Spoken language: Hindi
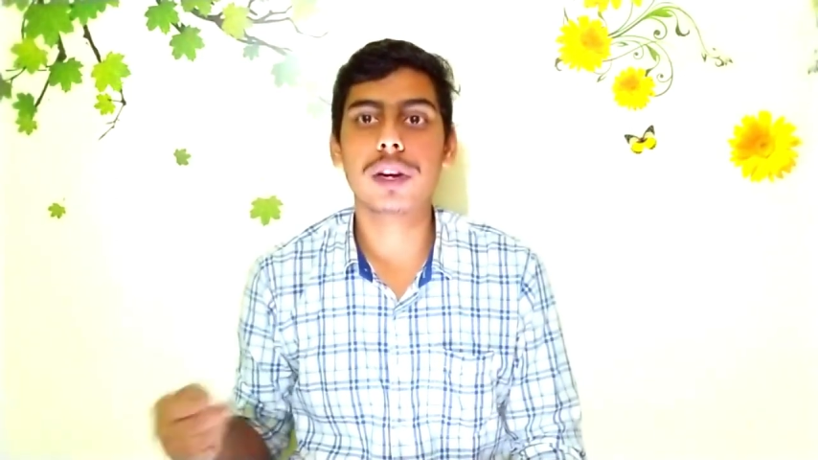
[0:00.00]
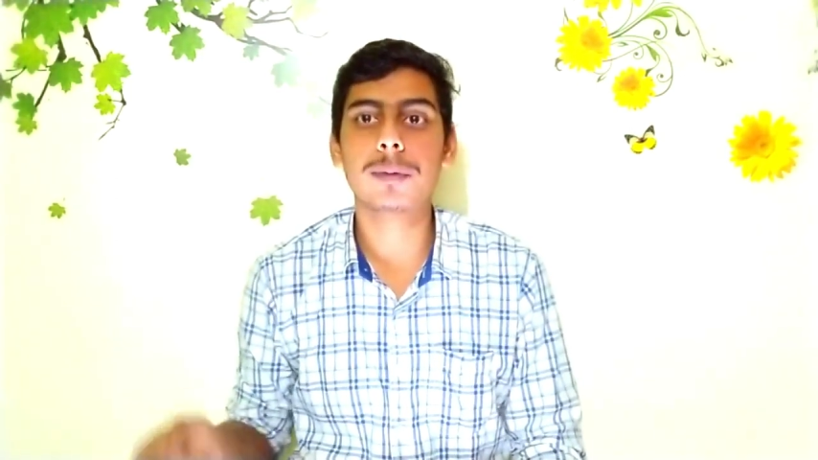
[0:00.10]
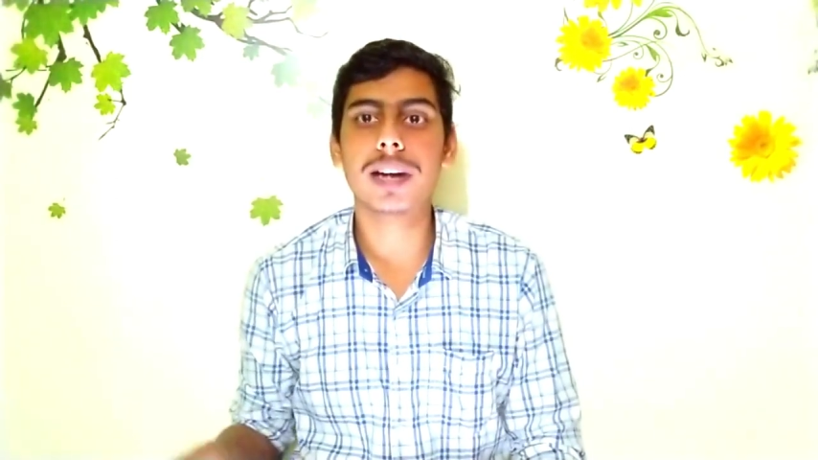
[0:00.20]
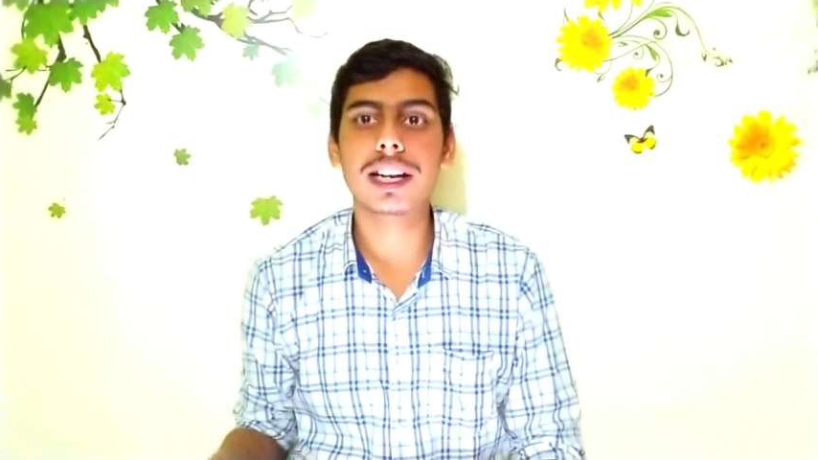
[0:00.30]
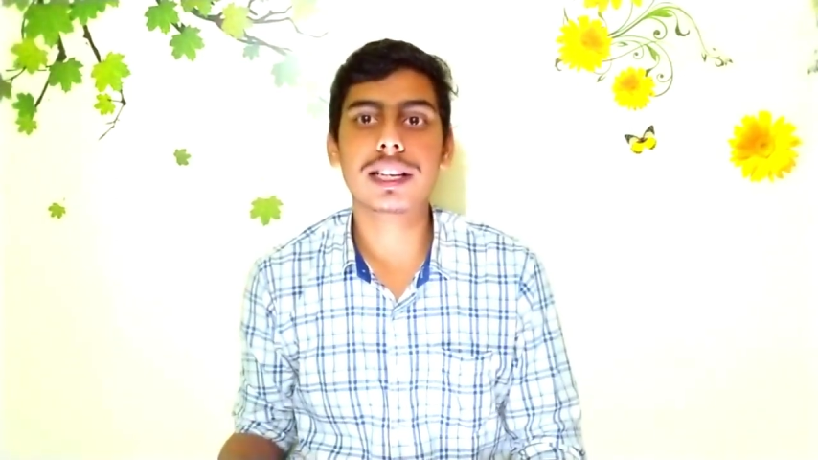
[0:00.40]

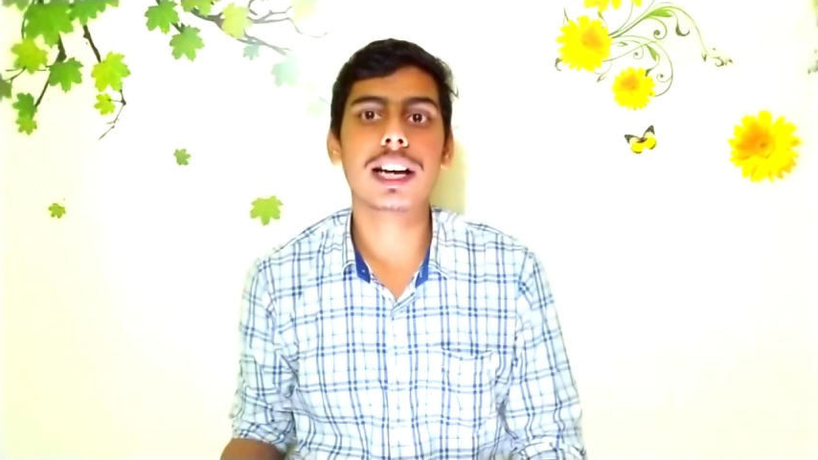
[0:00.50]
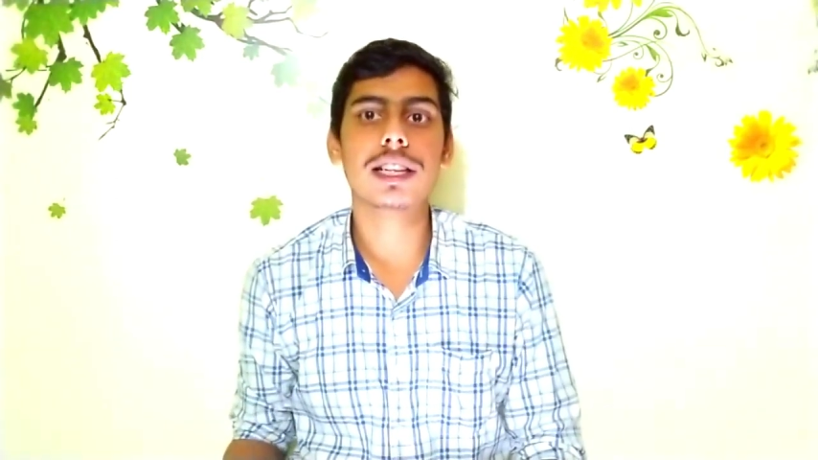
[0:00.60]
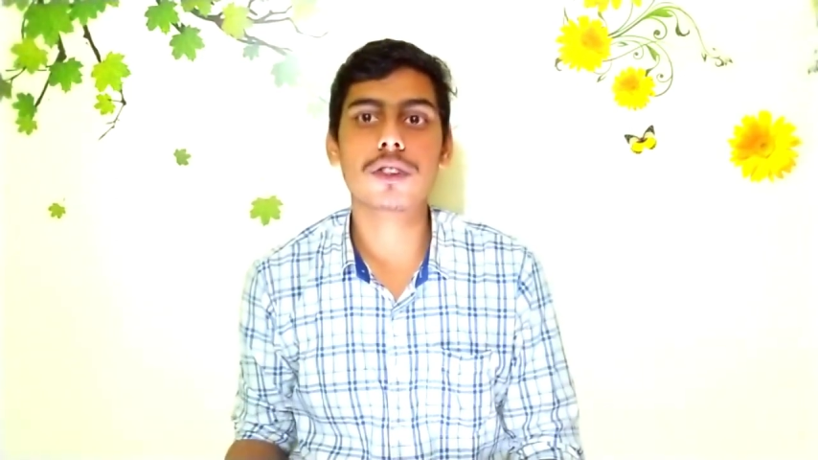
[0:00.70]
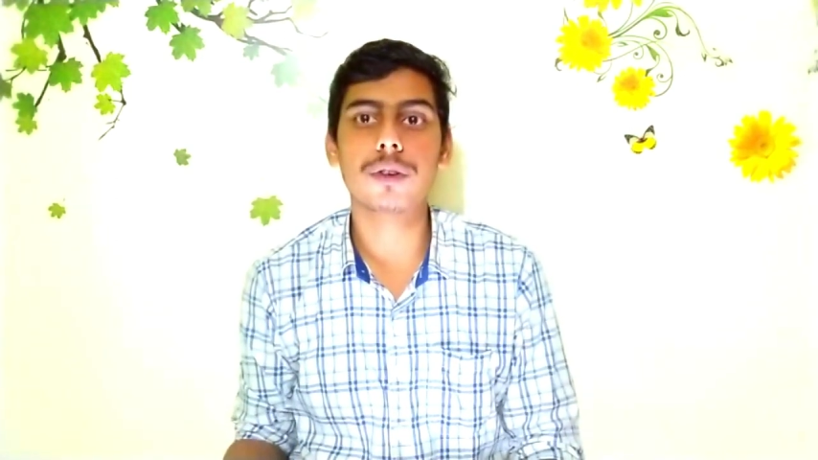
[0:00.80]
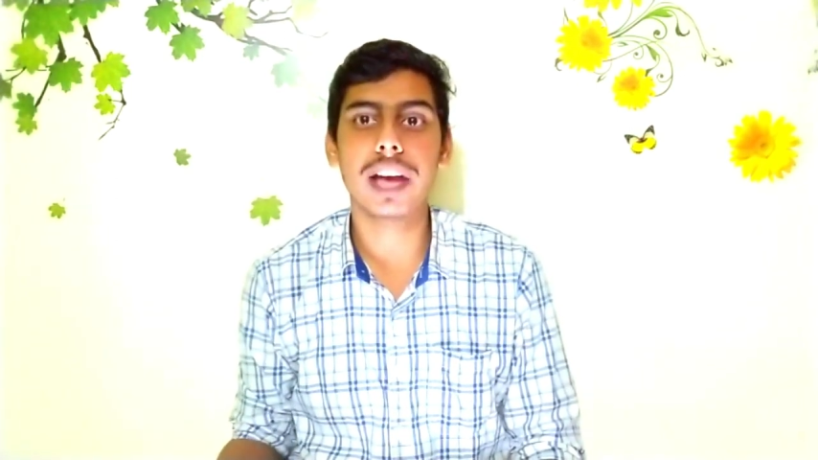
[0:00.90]
फ्लिपकार्ट का
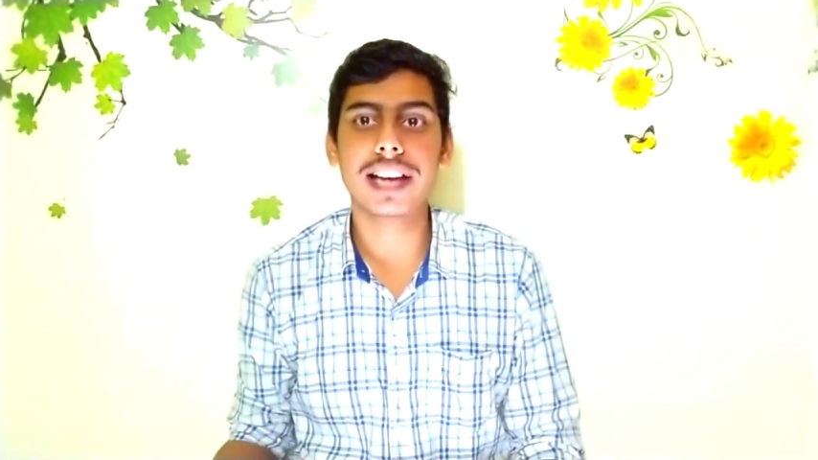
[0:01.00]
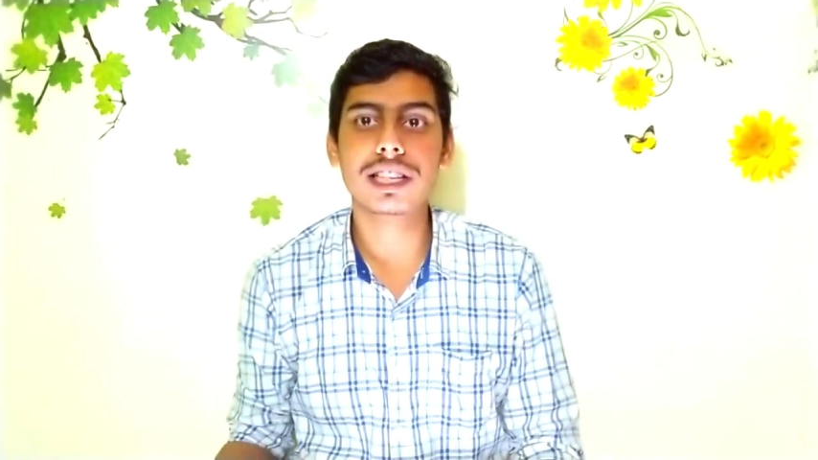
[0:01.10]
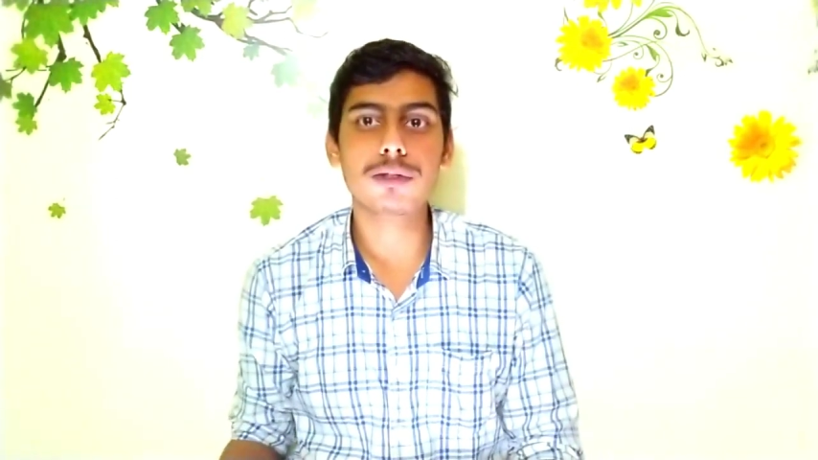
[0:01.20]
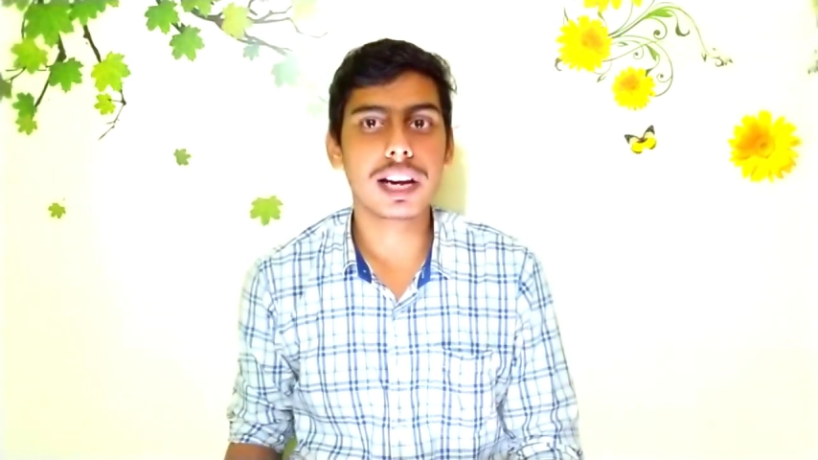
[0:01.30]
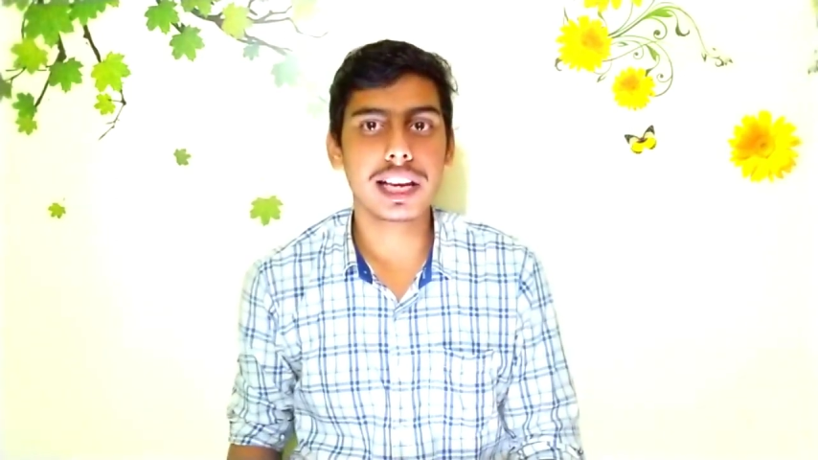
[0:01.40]
जो
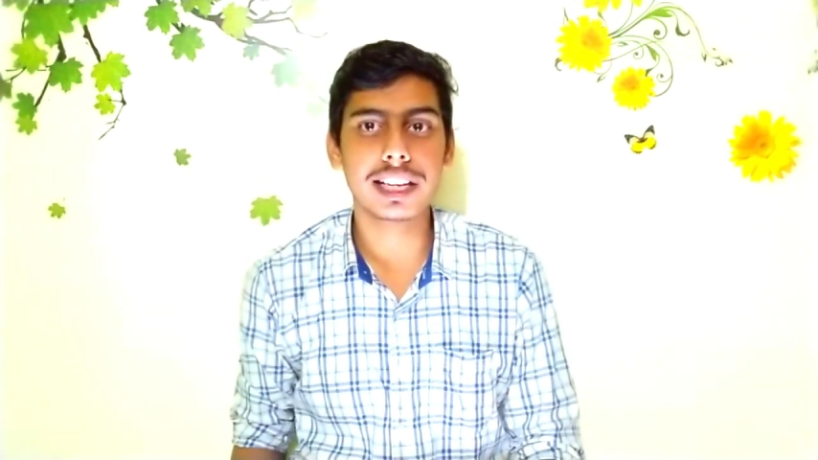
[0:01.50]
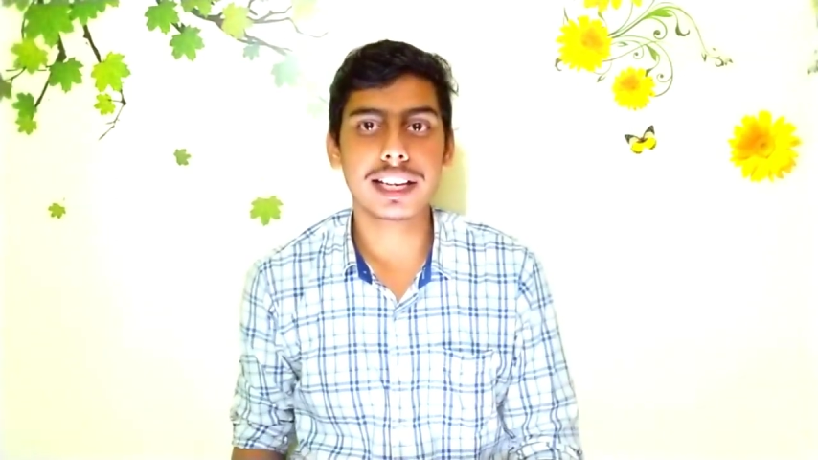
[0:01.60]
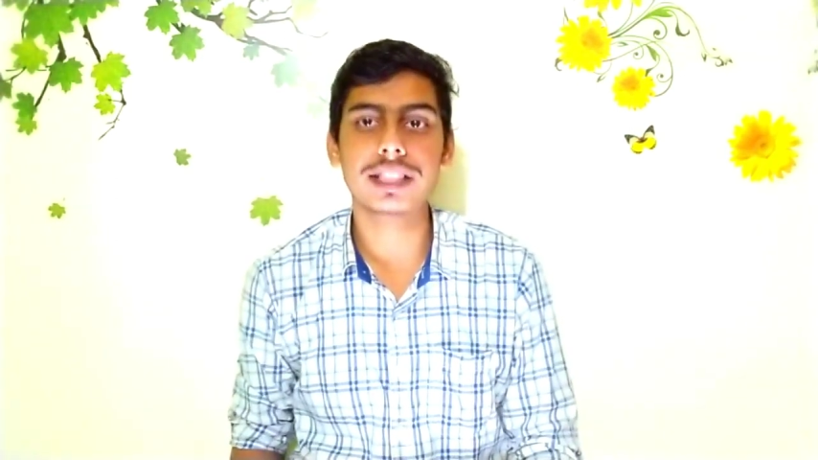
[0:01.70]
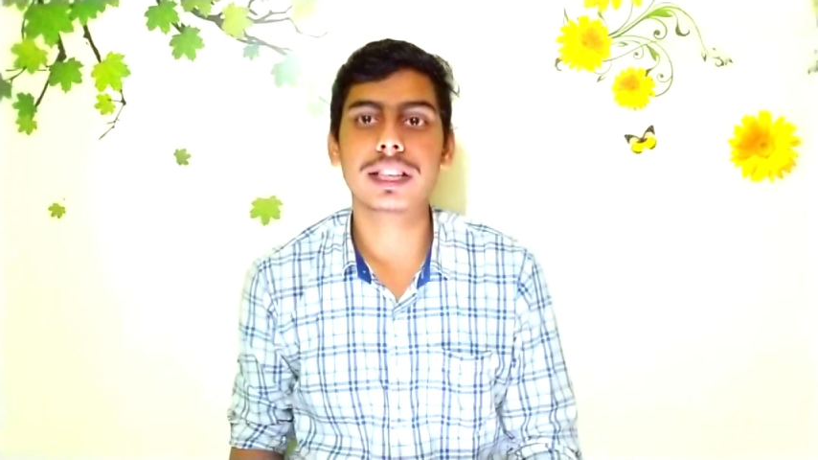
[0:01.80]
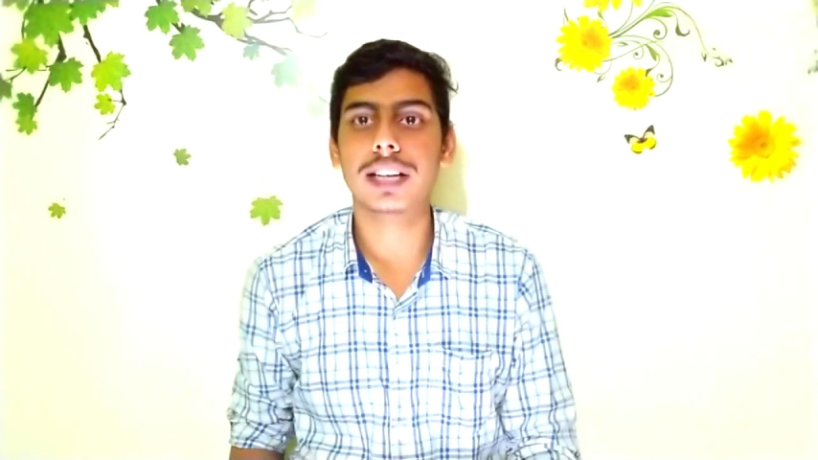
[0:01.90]
एक्सिस वाला ही
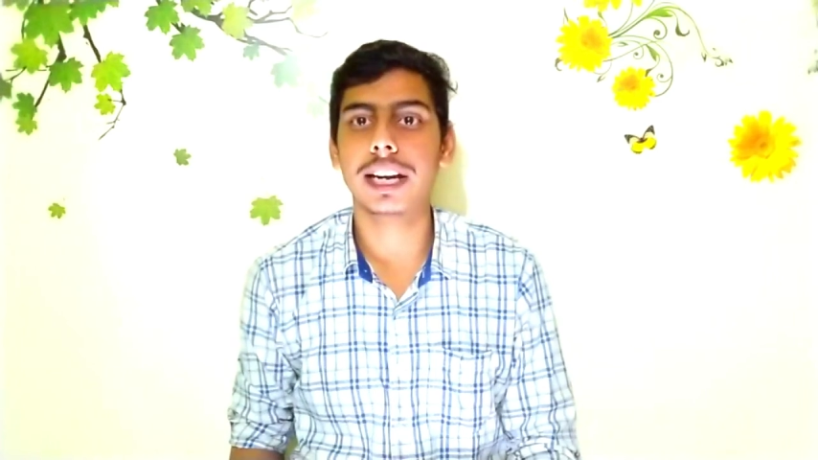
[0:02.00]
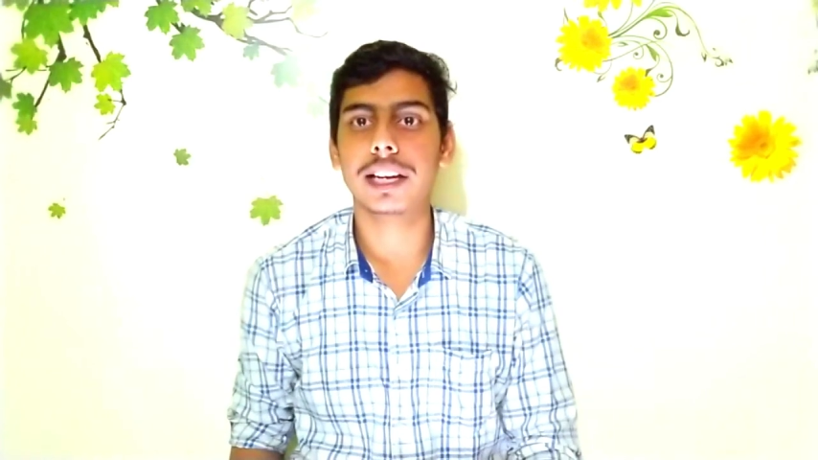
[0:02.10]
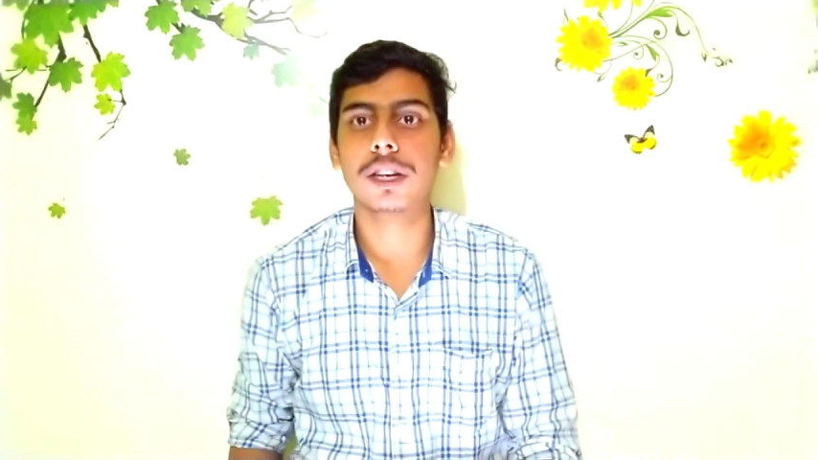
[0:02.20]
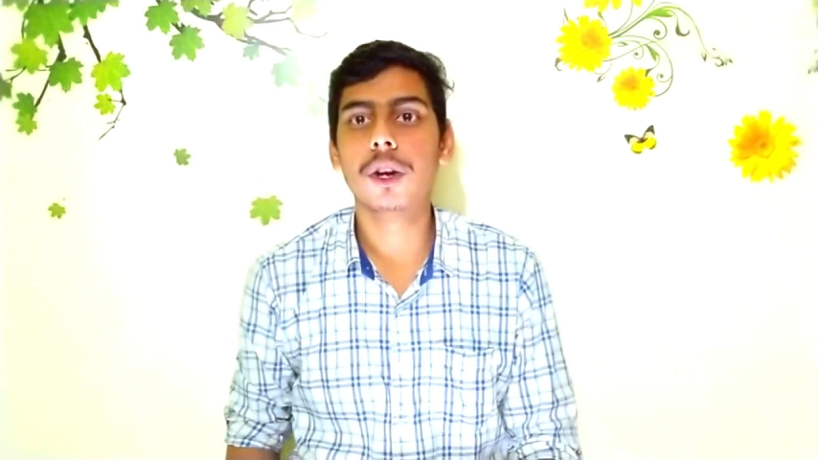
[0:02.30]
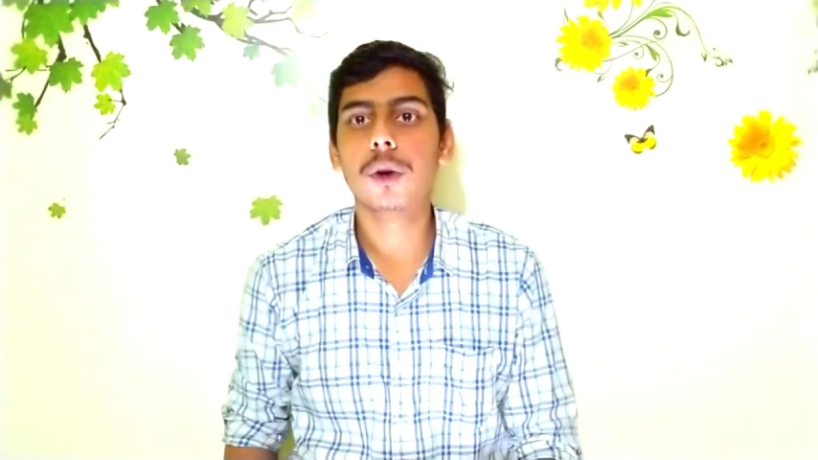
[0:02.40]
क्रेडिट कार्ड है